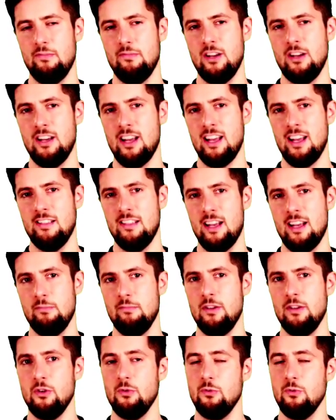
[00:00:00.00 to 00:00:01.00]
فلا
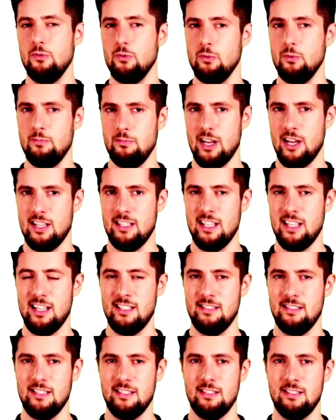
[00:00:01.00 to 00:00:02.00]
تامنوهم
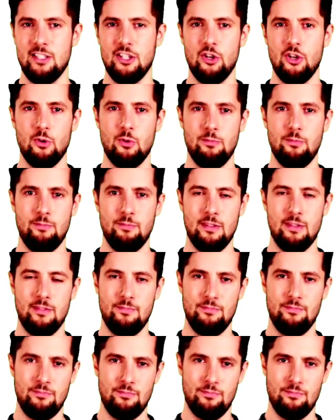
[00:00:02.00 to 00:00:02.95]
على دينكم